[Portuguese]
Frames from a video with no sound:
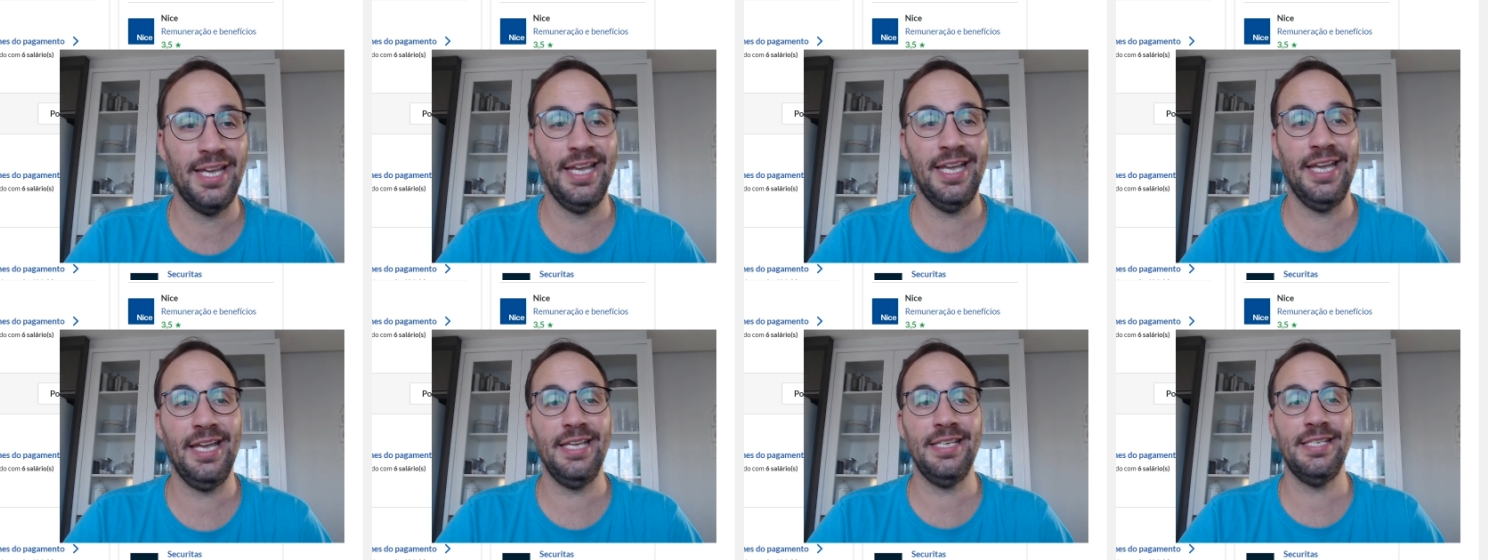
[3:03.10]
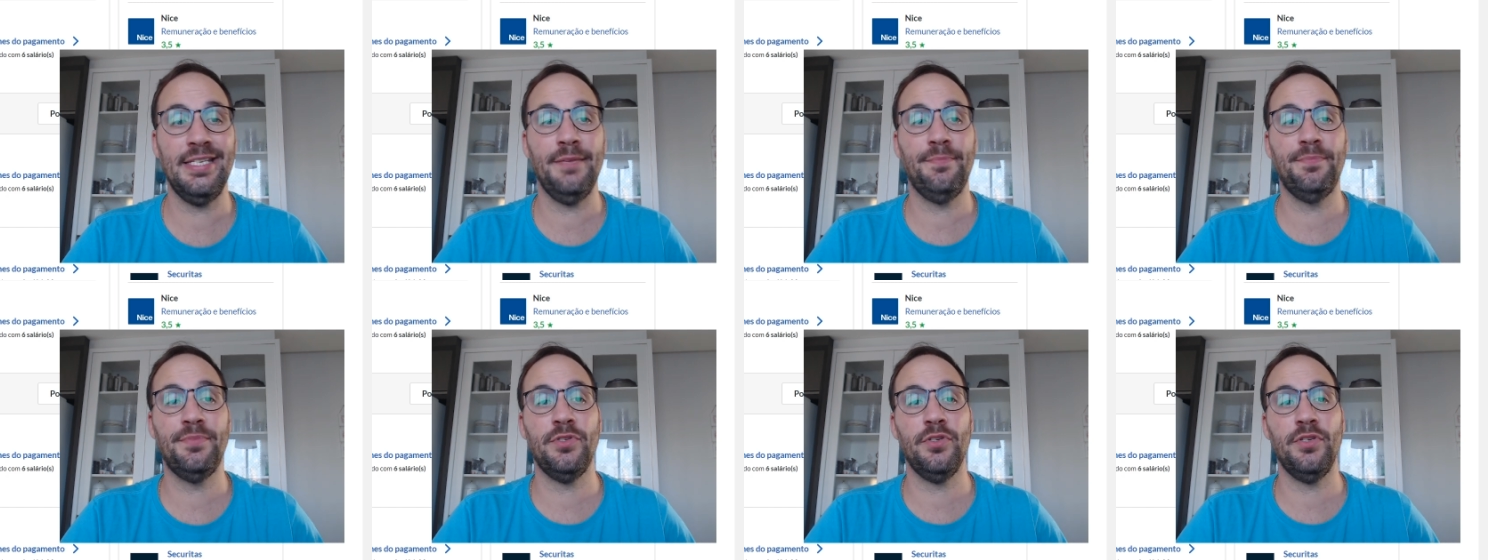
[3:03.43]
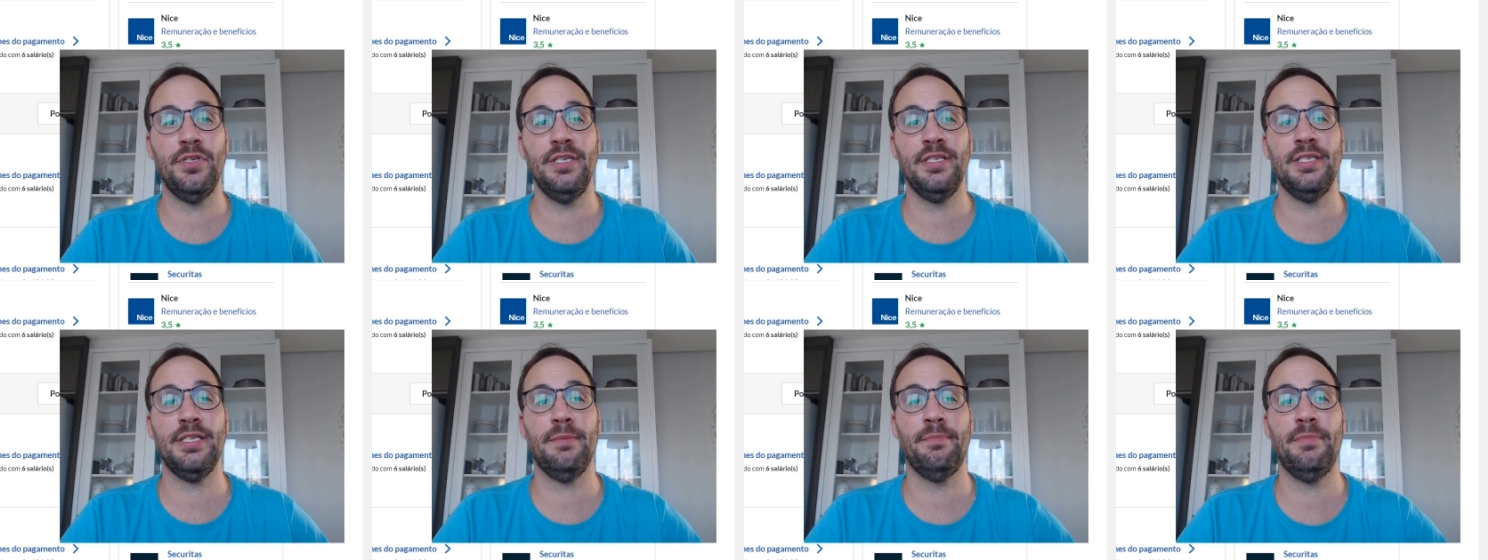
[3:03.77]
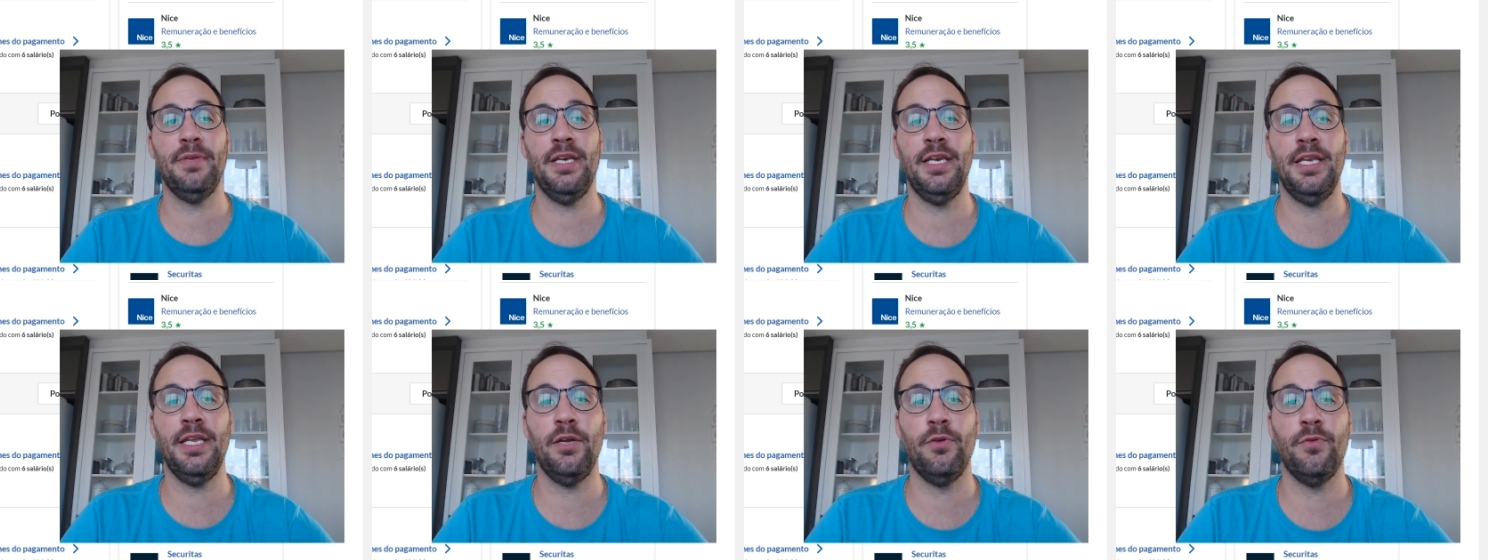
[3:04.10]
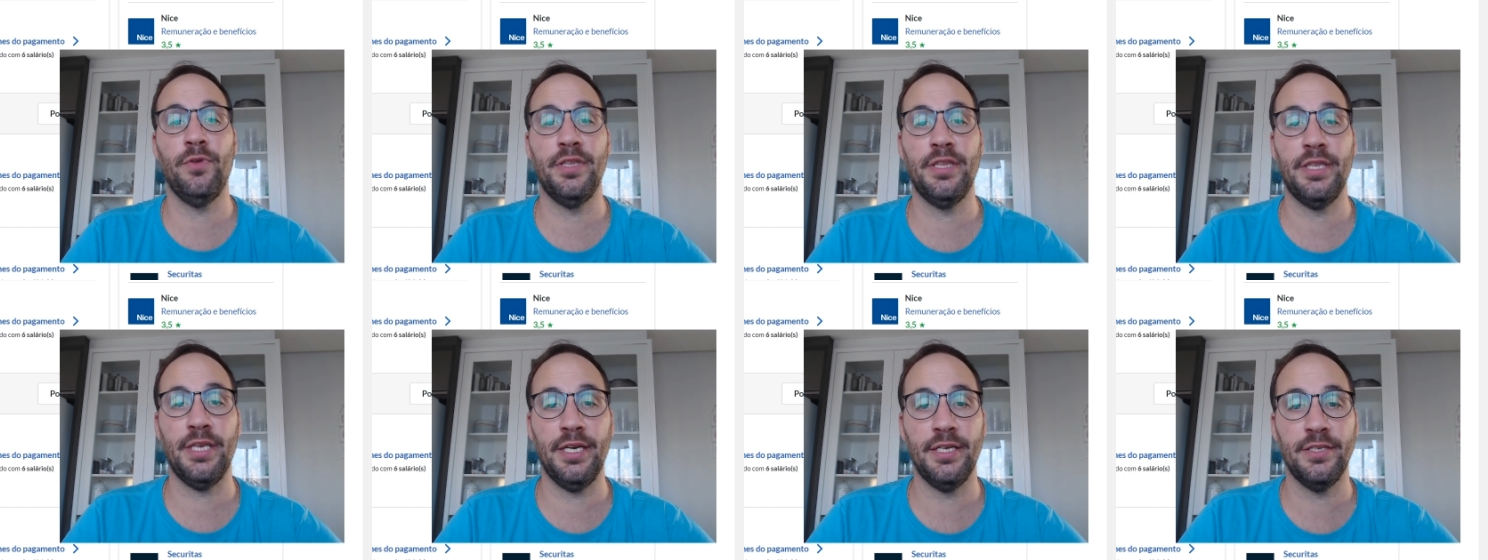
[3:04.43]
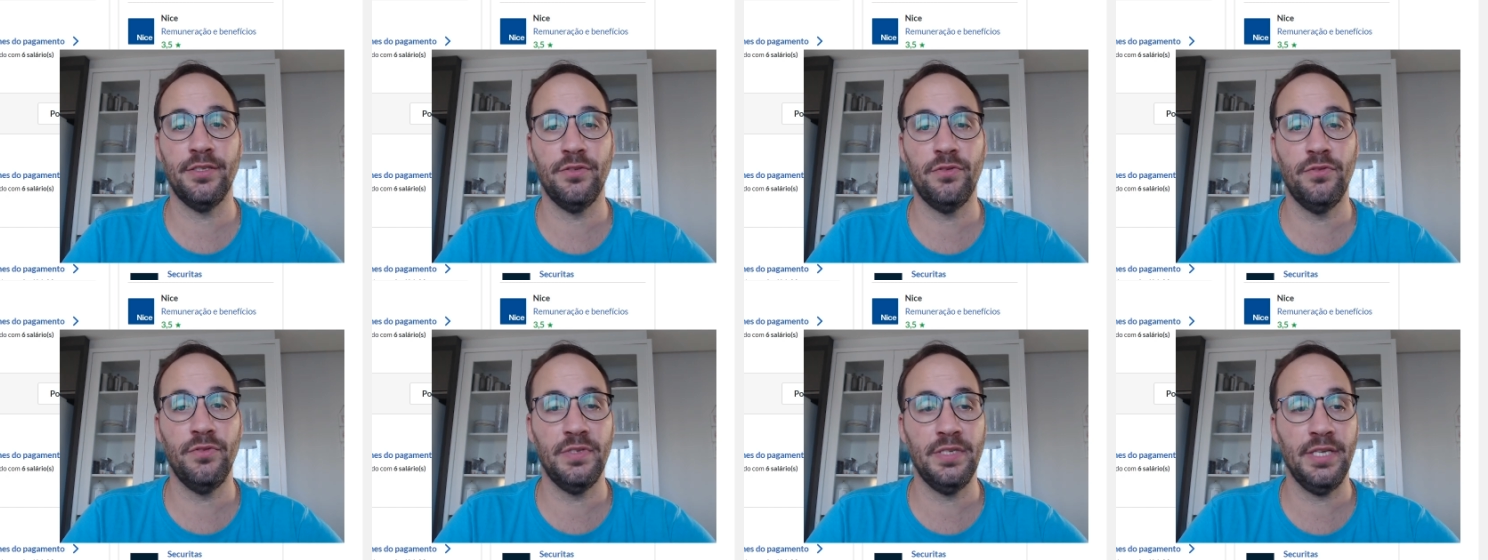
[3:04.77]
recepcionista bilíngue
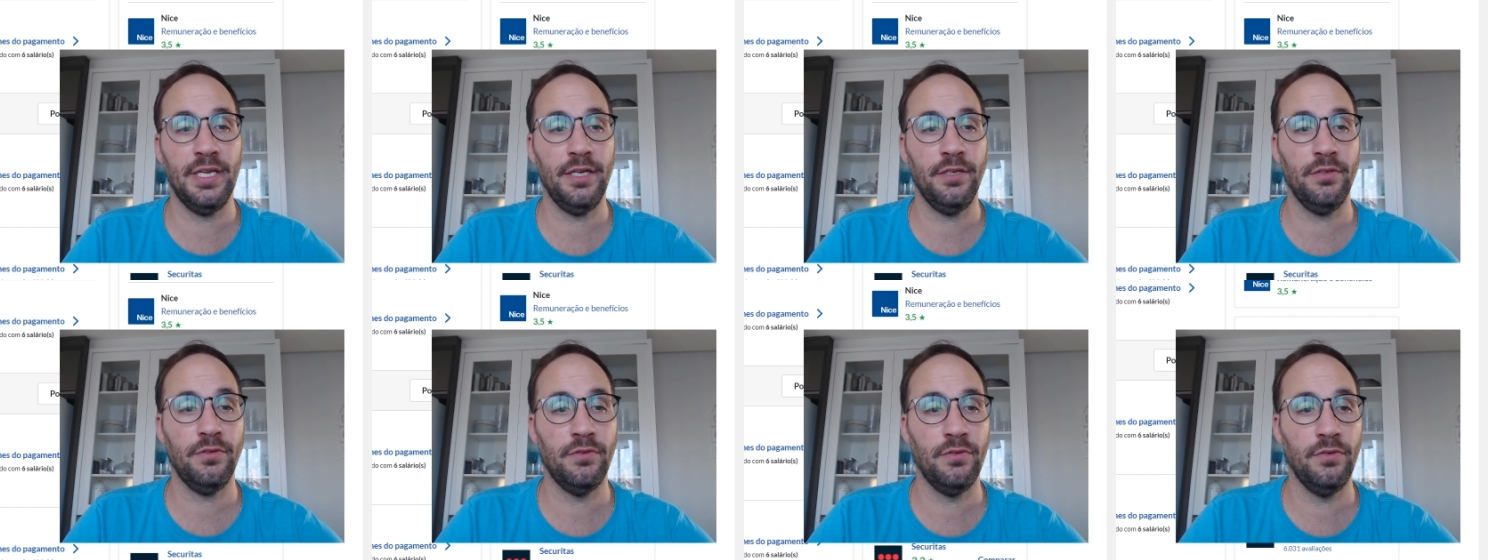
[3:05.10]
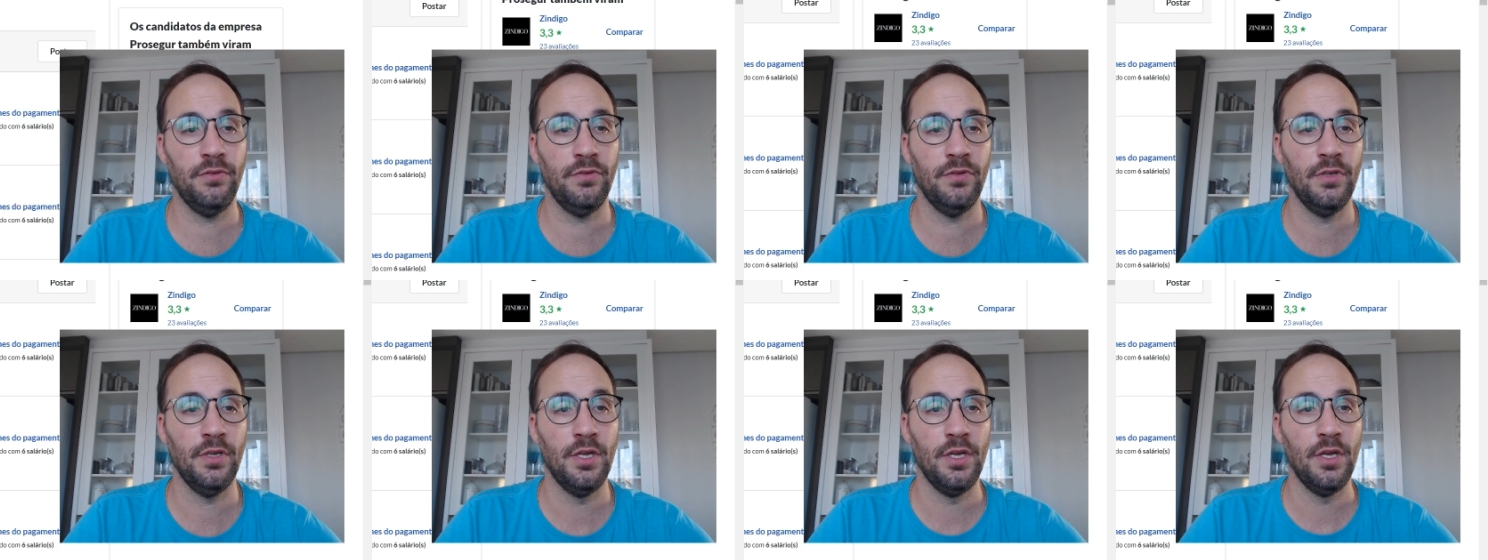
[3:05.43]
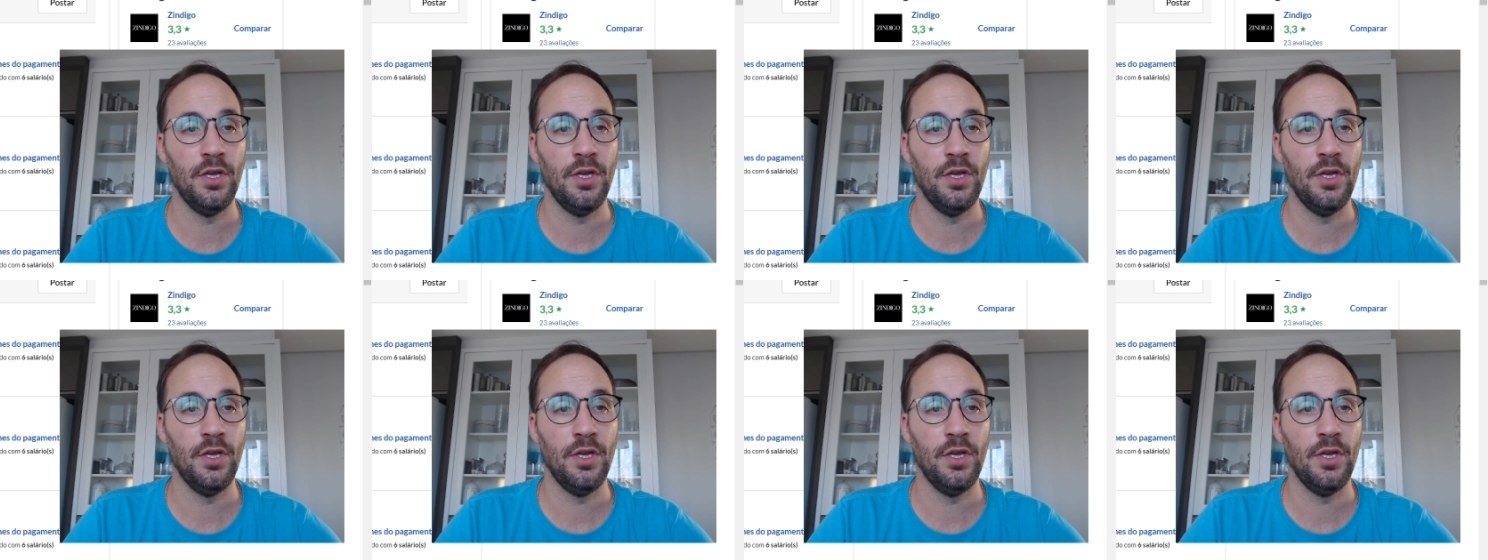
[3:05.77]
3.200,